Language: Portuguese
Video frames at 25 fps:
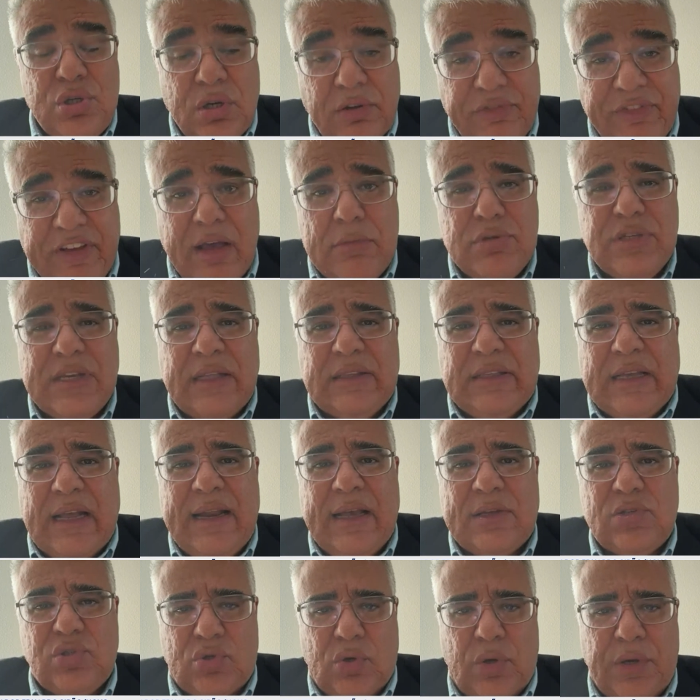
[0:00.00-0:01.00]
Tivemos
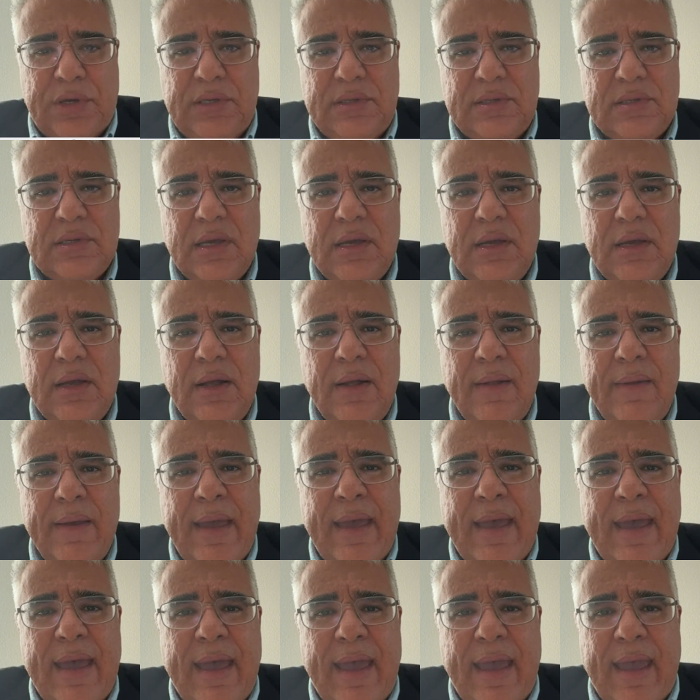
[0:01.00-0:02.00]
retaliações
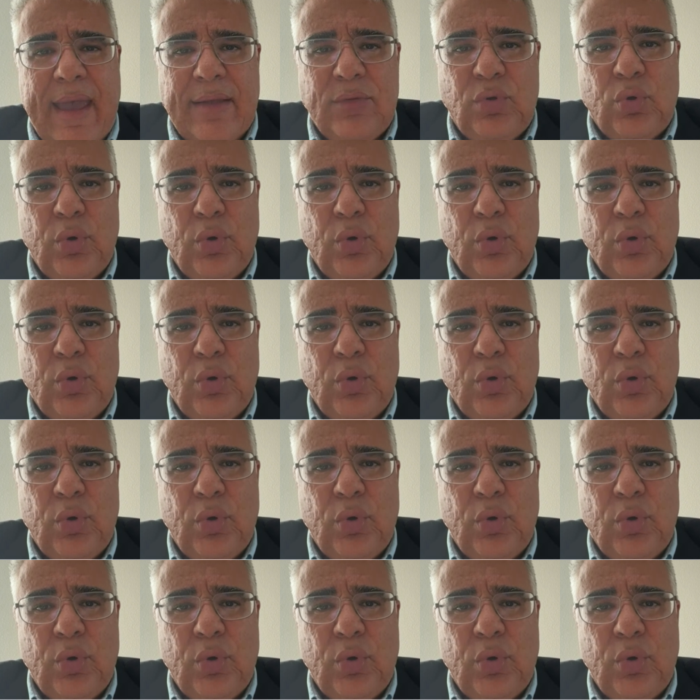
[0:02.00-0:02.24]
é,